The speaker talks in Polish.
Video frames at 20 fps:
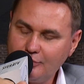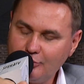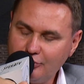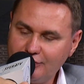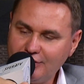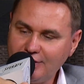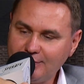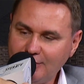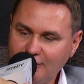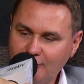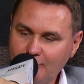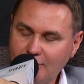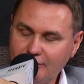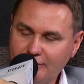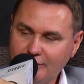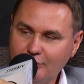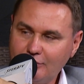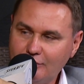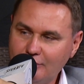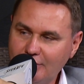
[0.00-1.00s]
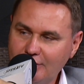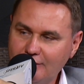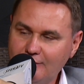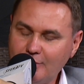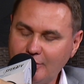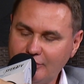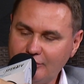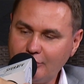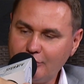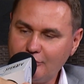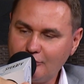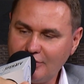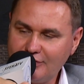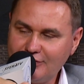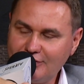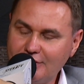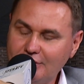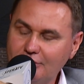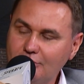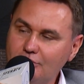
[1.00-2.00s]
podejmie w pewnym, w pewnym
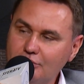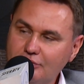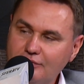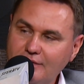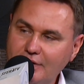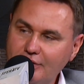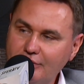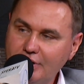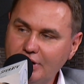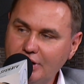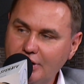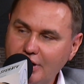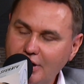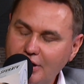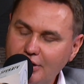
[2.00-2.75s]
składzie taką uchwałę,